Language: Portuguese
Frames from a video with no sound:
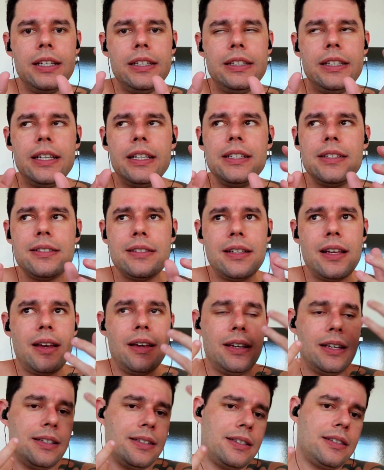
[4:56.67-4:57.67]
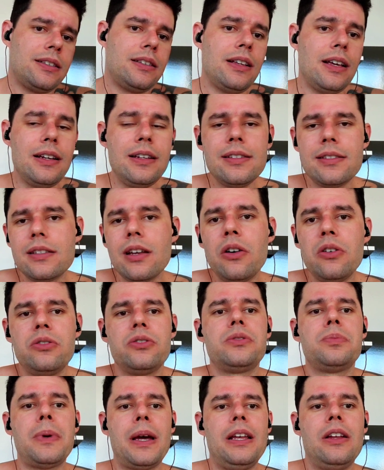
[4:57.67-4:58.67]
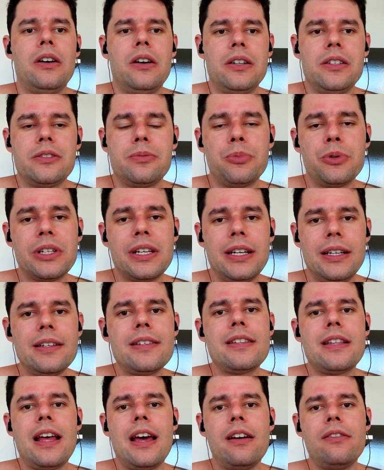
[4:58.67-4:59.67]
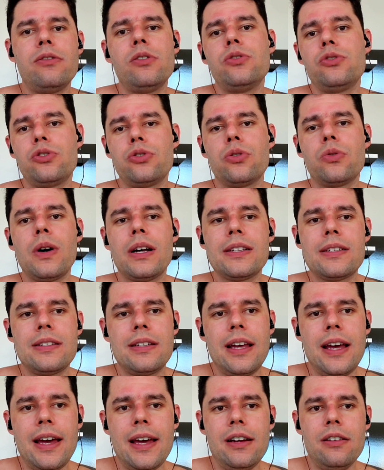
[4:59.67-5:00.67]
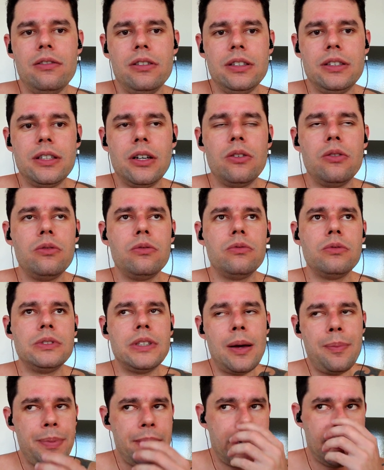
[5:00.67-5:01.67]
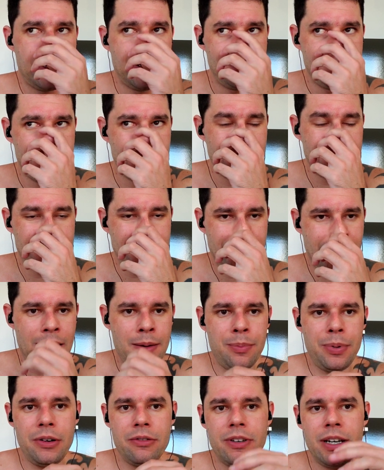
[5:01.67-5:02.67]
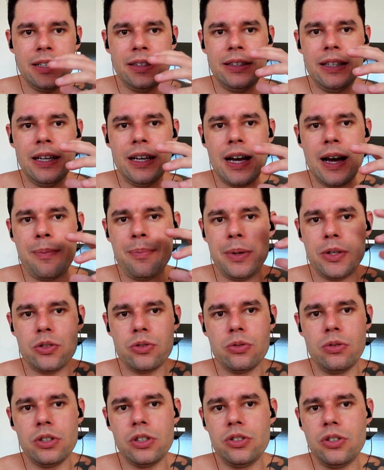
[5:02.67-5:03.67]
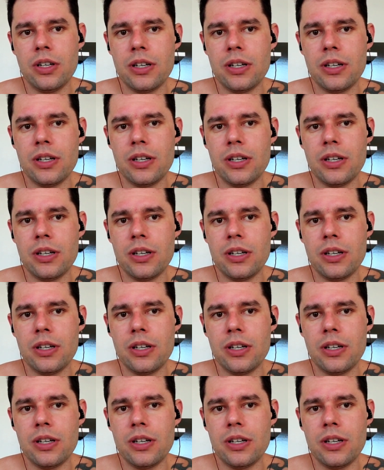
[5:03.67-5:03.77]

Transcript: E eles, eles, eles são os melhores, porque eles levam o jogo a sério. Então, na pirâmide sempre vai ter a pessoa que